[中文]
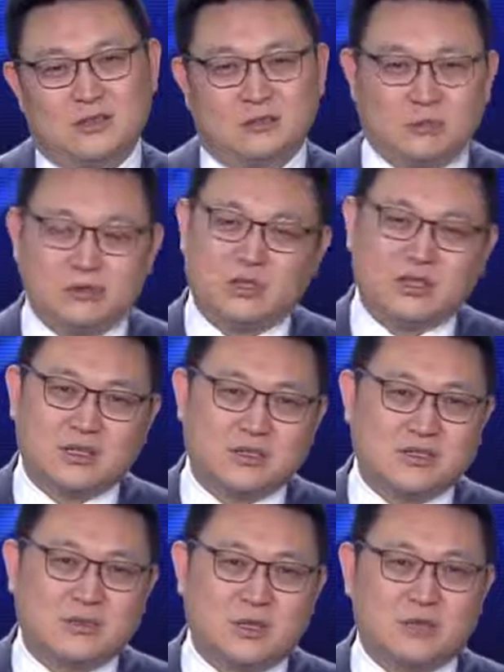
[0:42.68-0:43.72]
我觉得这个
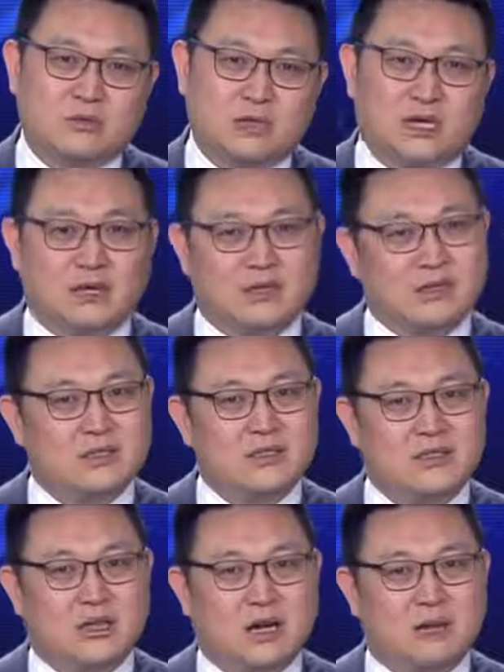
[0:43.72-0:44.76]
资本主义啊和人
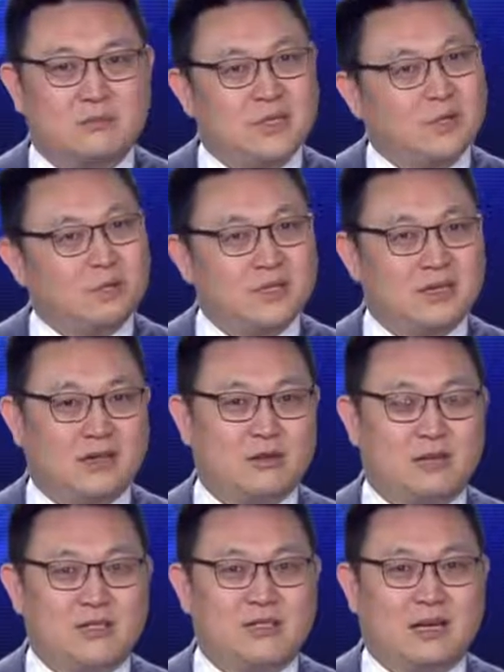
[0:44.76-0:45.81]
吃人啊没有必然的
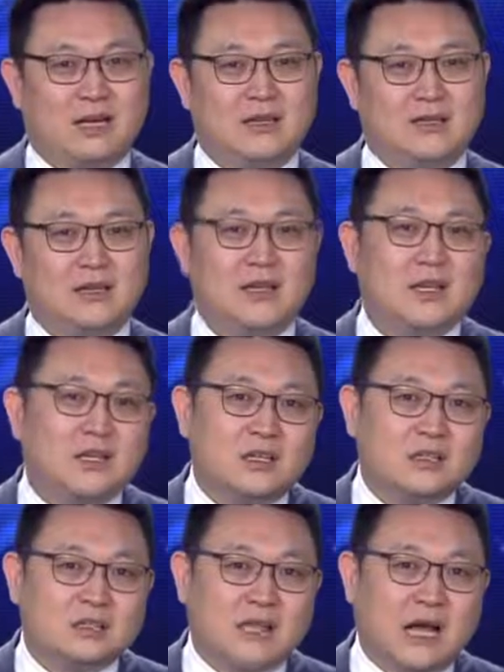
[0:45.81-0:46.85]
关系啊，
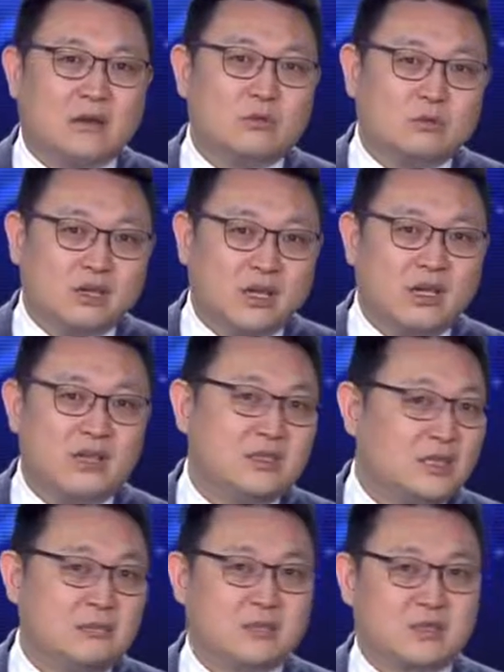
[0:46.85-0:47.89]
大陆肯
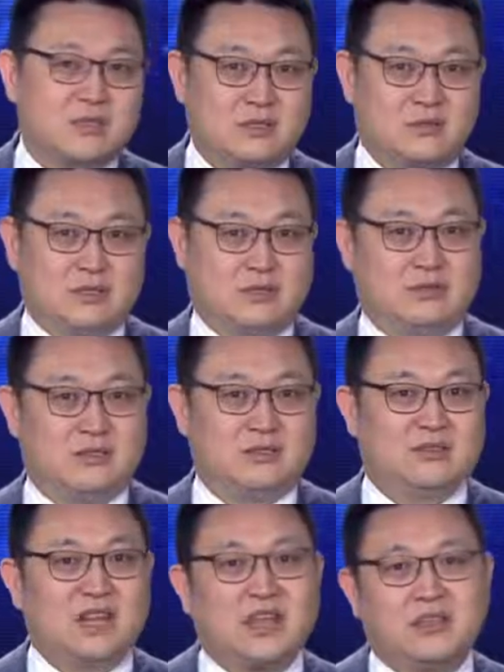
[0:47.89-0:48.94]
定不是资本主义，
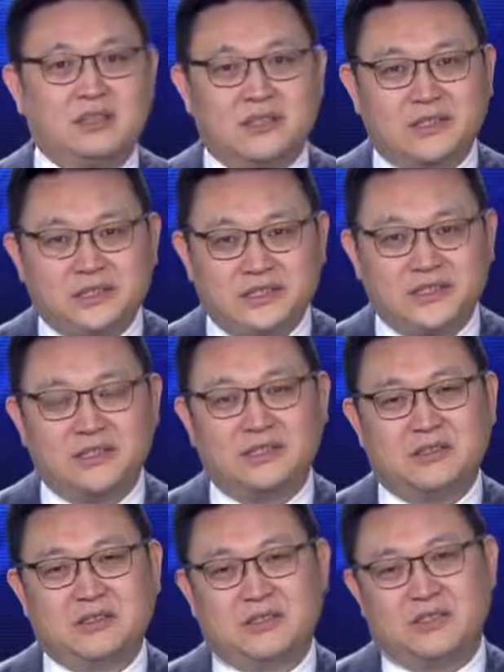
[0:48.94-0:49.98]
但一
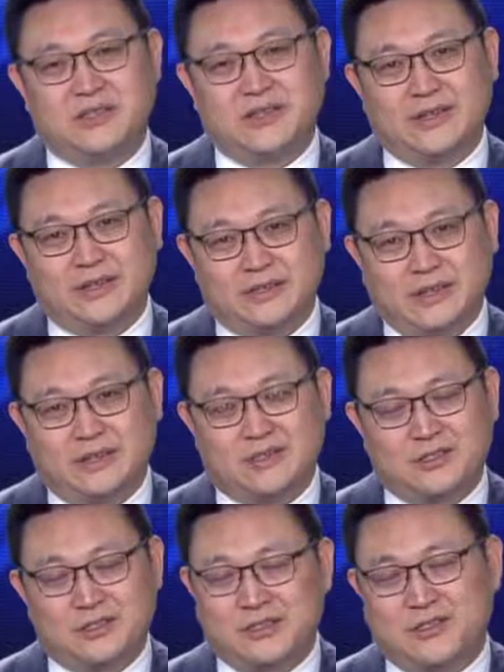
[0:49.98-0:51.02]
定是一个人
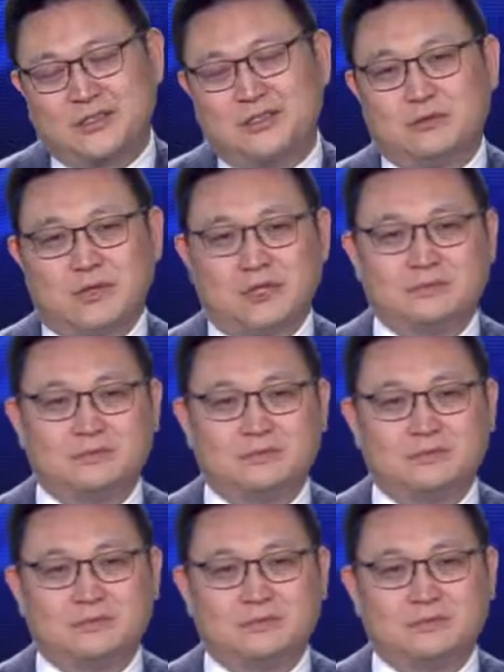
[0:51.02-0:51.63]
吃人的社会。